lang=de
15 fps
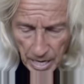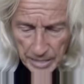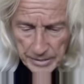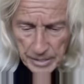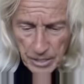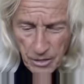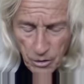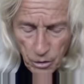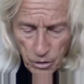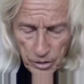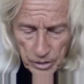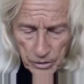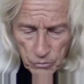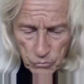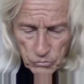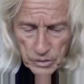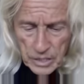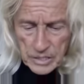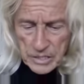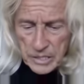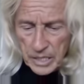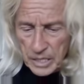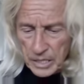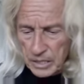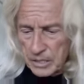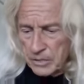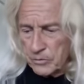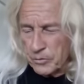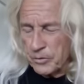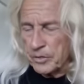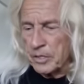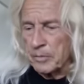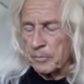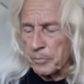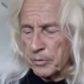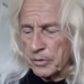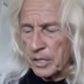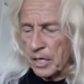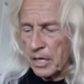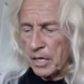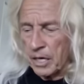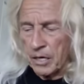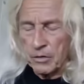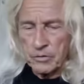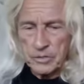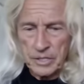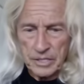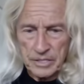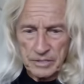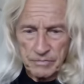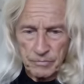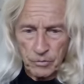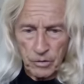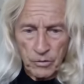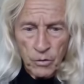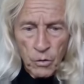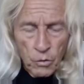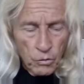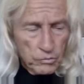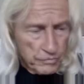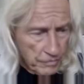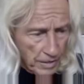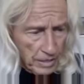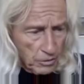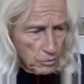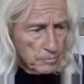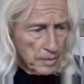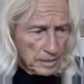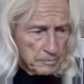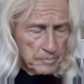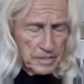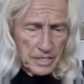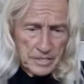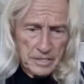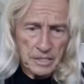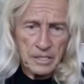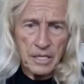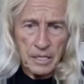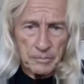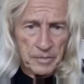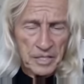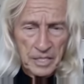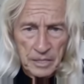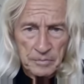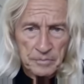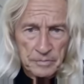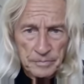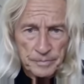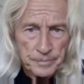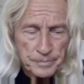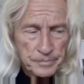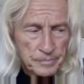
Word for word: eine Leugnung des Ich durch den Buddha herauslesen wollen. Und warum hat man das getan, mein Lieben?